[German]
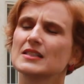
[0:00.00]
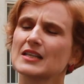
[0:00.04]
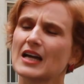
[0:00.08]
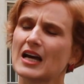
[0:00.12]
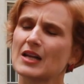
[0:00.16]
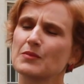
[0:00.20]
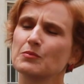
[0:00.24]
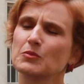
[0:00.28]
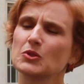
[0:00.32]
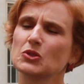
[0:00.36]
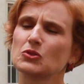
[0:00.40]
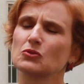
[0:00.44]
Die
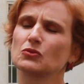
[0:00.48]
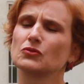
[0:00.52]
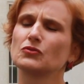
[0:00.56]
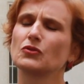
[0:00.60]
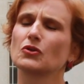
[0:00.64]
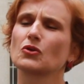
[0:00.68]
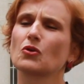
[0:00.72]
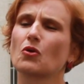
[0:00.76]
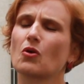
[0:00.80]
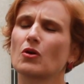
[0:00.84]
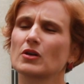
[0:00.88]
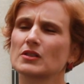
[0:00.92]
Anmietung
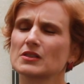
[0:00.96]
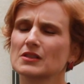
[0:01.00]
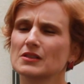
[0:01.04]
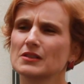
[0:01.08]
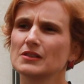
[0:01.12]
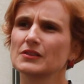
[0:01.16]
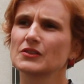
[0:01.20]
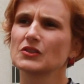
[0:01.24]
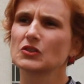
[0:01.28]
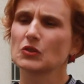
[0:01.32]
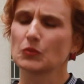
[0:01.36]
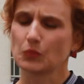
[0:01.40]
von
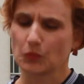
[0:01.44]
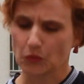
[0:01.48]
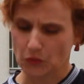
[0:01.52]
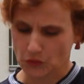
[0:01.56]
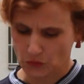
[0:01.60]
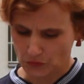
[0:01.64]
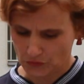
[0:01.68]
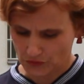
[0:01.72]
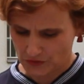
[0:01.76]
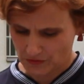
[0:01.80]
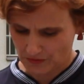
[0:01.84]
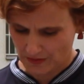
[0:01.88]
Hostels
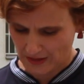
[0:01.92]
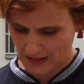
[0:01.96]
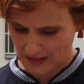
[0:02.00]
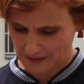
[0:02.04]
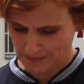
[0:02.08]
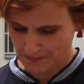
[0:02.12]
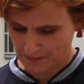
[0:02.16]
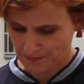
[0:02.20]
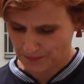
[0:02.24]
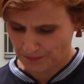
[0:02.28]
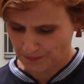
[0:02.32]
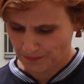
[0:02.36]
geprüft
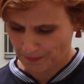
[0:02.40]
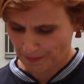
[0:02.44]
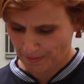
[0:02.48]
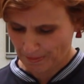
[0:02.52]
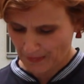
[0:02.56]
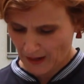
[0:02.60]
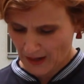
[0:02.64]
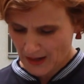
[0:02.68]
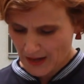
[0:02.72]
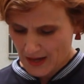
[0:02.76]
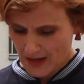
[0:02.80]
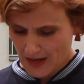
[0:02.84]
werden.
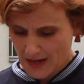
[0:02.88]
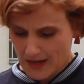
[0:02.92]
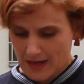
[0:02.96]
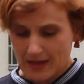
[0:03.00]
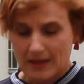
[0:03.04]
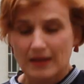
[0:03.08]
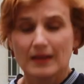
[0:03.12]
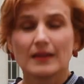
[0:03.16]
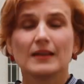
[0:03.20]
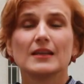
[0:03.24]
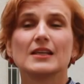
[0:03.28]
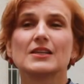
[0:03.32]

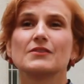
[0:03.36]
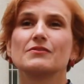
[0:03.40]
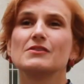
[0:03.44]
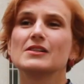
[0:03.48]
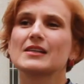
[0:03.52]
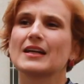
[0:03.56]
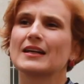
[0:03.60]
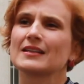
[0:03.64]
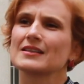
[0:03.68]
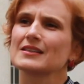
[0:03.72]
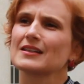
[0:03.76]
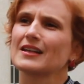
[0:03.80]
Ich
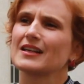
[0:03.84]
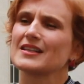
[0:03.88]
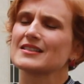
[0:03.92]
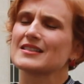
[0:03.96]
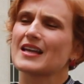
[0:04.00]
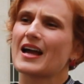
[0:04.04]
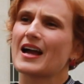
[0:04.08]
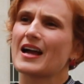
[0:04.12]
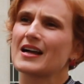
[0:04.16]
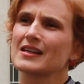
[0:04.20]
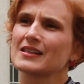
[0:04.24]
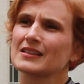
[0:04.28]
will ganz klar
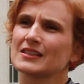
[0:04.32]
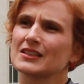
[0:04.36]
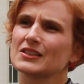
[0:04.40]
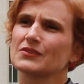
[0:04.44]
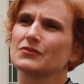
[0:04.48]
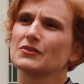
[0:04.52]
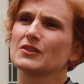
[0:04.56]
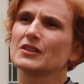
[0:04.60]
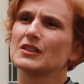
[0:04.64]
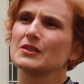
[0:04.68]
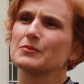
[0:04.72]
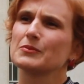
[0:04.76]
sagen,
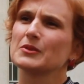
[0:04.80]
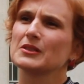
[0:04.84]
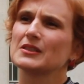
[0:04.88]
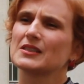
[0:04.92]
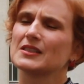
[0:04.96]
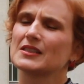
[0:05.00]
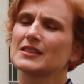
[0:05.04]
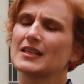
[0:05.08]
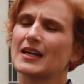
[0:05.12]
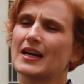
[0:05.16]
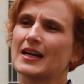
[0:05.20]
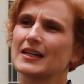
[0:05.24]
dass wir
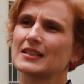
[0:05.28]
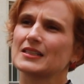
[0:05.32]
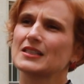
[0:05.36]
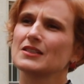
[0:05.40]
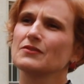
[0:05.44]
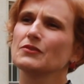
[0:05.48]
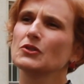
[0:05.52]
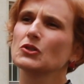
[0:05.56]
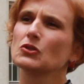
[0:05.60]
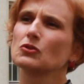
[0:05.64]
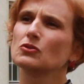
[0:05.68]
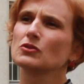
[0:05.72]
mit der
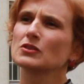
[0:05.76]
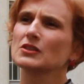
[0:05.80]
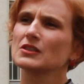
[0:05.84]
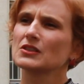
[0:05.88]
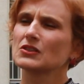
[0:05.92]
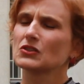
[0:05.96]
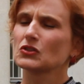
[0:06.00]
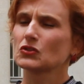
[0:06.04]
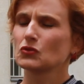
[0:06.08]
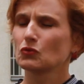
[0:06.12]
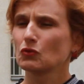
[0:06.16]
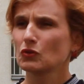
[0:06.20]
Aktivierung
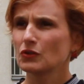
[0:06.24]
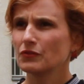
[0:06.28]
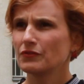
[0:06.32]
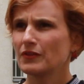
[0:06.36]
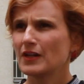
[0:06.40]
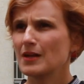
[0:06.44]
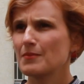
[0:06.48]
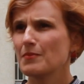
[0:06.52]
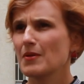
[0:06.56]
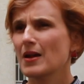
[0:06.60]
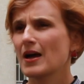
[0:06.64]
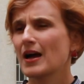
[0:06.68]
dieses
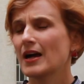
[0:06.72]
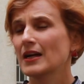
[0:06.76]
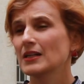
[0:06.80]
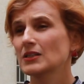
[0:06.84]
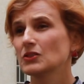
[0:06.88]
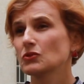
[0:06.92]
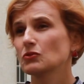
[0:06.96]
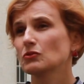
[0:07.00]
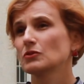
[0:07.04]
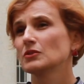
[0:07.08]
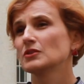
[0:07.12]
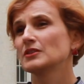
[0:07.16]

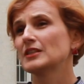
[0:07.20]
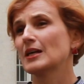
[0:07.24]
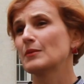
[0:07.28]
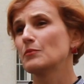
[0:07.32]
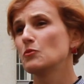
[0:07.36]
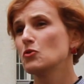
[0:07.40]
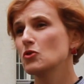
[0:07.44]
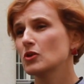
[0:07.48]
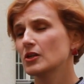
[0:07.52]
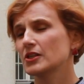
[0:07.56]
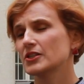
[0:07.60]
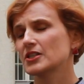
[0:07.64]
Notfallplans und der
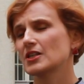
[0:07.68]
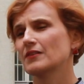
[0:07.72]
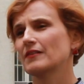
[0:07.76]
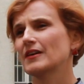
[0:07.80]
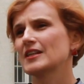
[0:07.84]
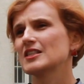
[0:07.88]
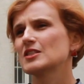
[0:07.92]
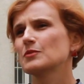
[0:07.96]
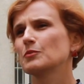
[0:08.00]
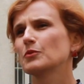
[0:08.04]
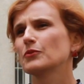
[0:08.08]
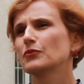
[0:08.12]

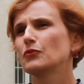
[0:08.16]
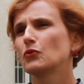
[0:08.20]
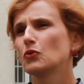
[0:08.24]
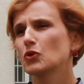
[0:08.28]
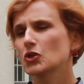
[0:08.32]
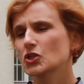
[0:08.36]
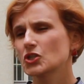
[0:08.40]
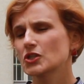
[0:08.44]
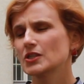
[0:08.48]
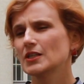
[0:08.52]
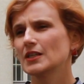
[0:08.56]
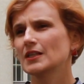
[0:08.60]
möglicherweise
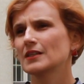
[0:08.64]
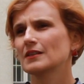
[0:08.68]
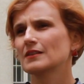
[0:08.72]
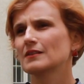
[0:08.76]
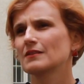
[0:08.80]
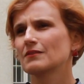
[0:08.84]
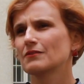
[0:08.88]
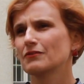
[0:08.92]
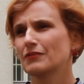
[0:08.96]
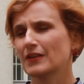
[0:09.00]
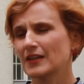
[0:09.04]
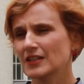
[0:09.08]

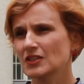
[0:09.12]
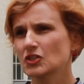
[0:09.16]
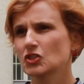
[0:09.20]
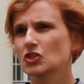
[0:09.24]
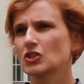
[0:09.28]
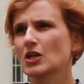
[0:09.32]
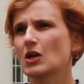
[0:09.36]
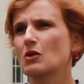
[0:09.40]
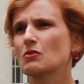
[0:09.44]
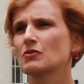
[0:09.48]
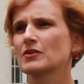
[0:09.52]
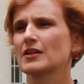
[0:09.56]
bevorstehenden
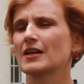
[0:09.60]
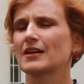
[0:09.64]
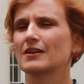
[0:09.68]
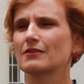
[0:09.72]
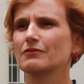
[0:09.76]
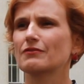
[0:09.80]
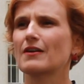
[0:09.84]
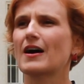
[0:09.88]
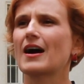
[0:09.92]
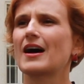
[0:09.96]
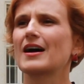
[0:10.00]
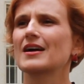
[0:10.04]
Feststellung der
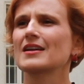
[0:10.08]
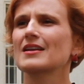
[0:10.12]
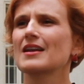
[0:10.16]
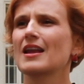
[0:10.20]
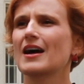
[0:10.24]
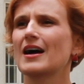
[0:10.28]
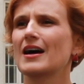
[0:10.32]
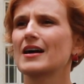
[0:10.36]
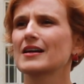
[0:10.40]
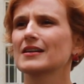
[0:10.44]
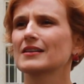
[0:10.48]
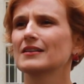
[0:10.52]

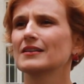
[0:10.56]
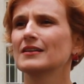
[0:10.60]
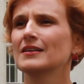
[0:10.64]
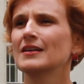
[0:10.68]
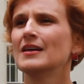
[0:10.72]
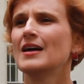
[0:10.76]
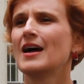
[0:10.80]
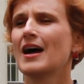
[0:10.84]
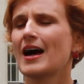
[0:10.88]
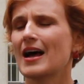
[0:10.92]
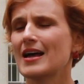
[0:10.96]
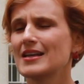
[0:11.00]
Gefahrenlage
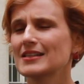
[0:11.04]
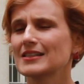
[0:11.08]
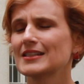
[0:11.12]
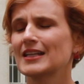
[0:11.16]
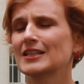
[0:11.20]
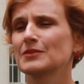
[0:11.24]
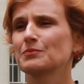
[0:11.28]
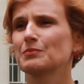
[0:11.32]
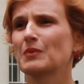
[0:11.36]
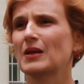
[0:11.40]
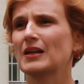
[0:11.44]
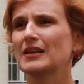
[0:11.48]
als
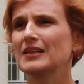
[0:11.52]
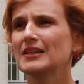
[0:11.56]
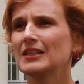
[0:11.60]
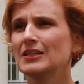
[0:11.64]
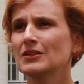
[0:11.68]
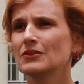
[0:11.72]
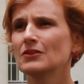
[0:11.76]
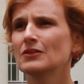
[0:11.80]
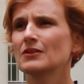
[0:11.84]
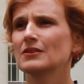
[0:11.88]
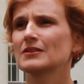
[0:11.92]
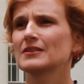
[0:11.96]
Land
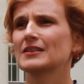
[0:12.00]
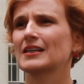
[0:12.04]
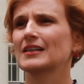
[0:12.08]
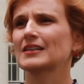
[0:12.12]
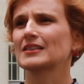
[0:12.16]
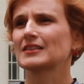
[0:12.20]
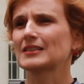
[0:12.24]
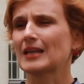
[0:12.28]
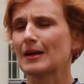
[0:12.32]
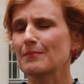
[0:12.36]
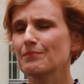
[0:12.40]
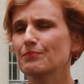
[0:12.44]
Berlin der
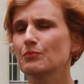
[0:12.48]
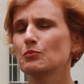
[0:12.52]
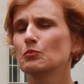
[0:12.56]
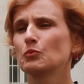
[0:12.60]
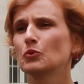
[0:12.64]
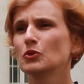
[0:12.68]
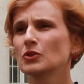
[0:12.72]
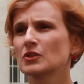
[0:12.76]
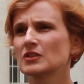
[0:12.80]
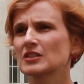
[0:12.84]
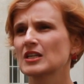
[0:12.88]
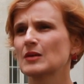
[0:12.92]
gesamten
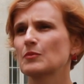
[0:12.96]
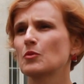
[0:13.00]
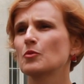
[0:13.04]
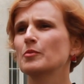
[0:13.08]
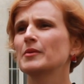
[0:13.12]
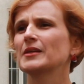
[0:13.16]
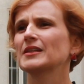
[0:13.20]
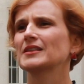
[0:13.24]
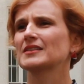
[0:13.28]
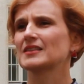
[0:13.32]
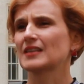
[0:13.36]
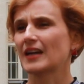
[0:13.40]

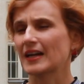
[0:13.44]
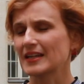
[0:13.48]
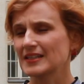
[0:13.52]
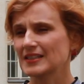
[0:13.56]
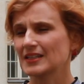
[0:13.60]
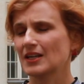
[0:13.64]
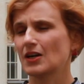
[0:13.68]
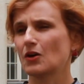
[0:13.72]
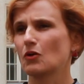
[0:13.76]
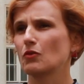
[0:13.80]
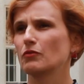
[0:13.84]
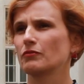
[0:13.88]
Bundesrepublik
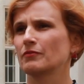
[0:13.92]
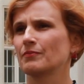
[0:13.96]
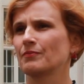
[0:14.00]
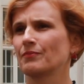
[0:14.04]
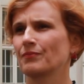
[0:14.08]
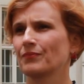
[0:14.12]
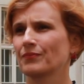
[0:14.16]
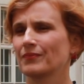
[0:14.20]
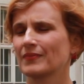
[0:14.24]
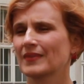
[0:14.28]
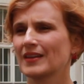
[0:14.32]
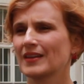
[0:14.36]
Zeit kaufen.